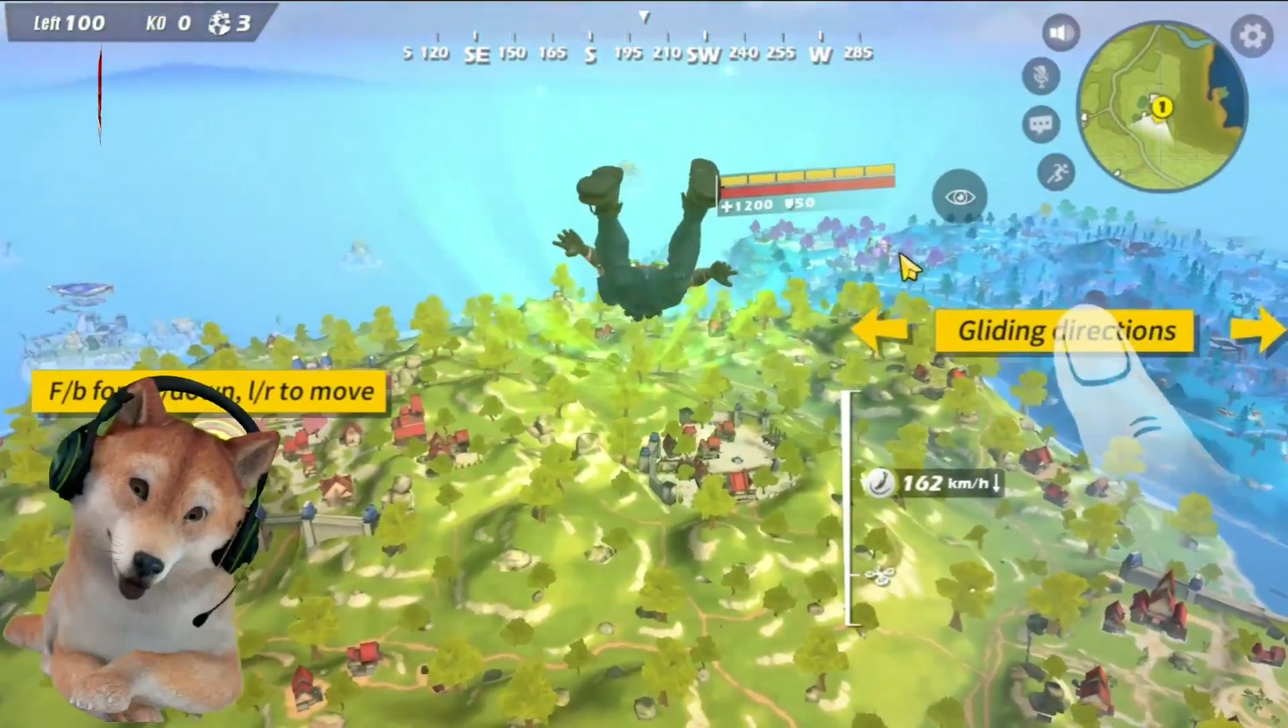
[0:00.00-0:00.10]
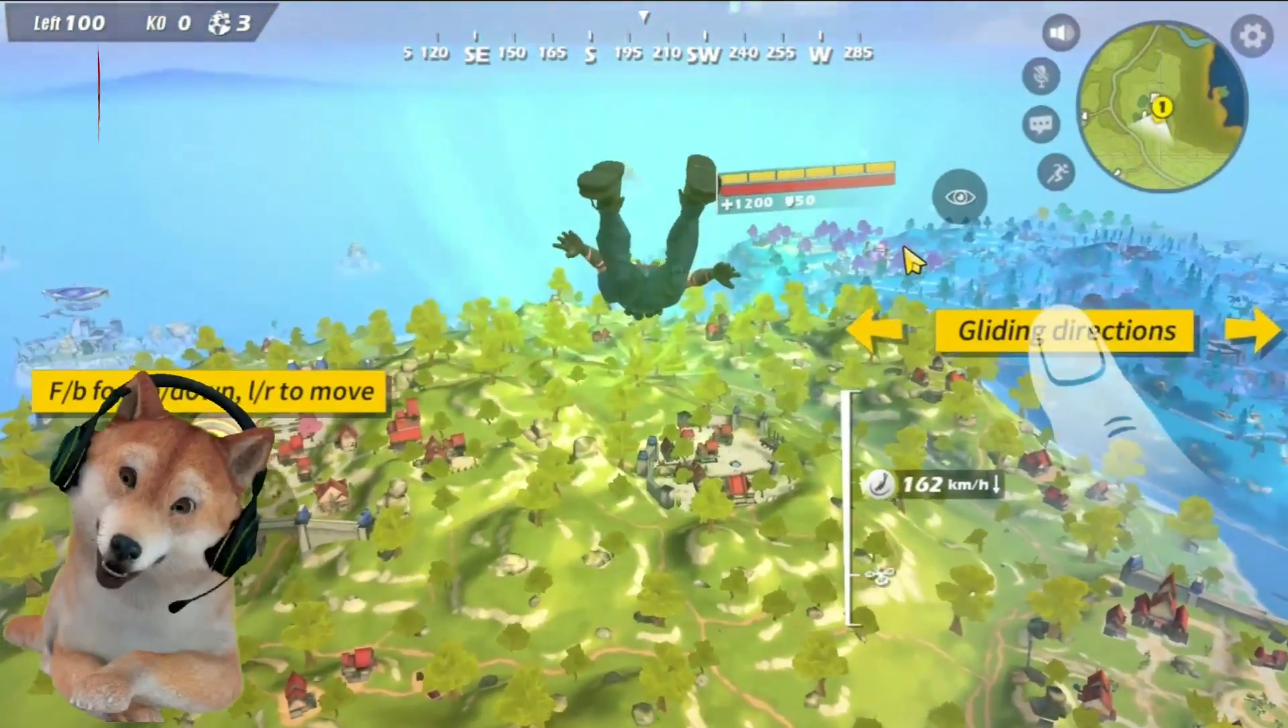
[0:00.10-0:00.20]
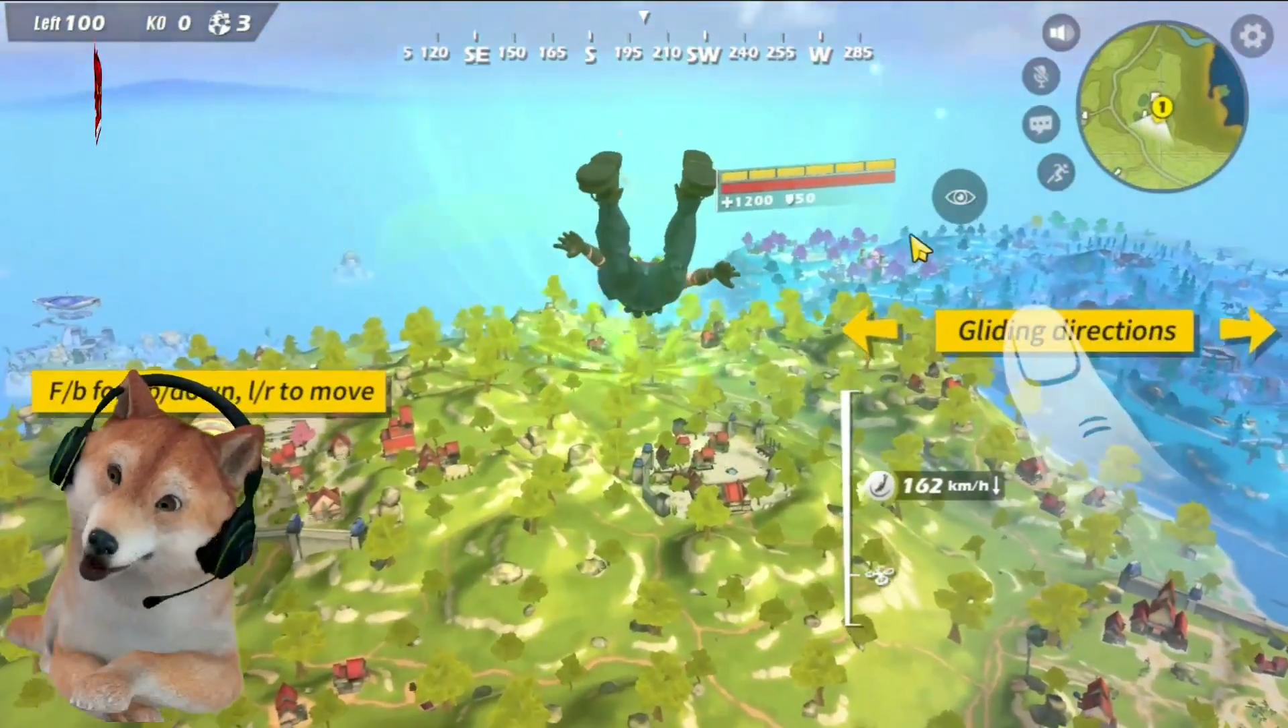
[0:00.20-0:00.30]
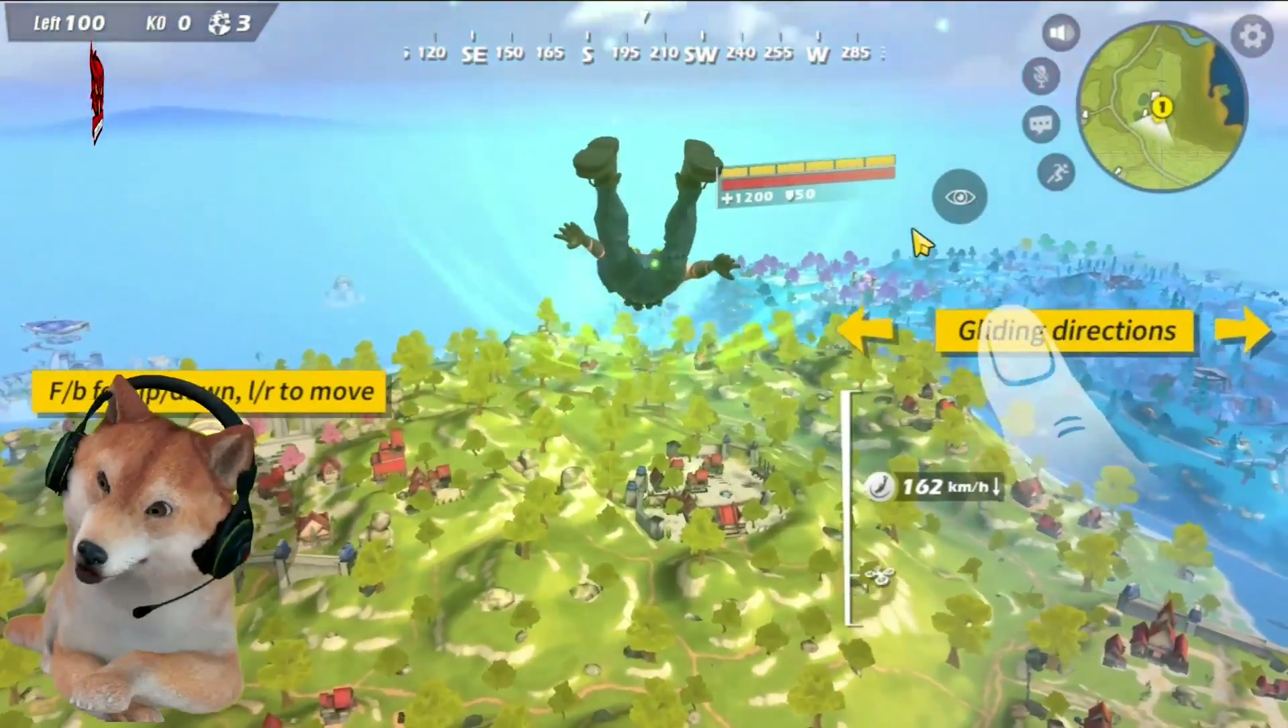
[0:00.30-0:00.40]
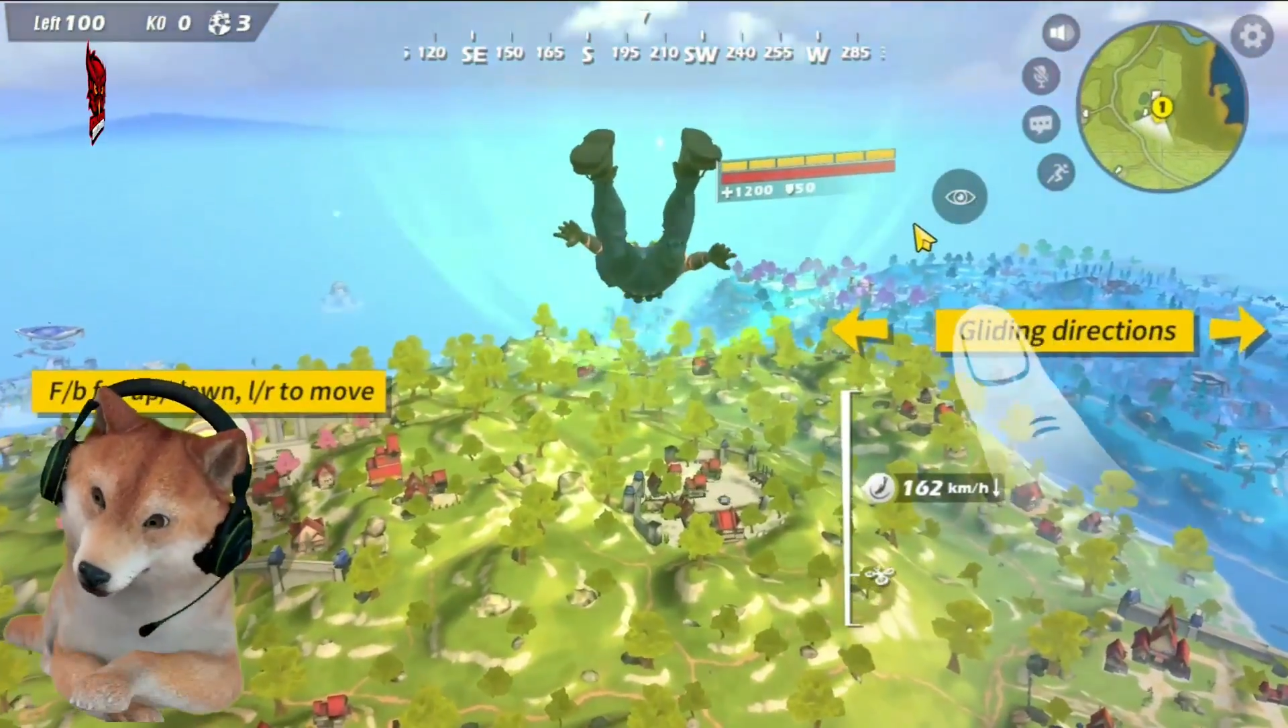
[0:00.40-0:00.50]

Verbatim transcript: run-run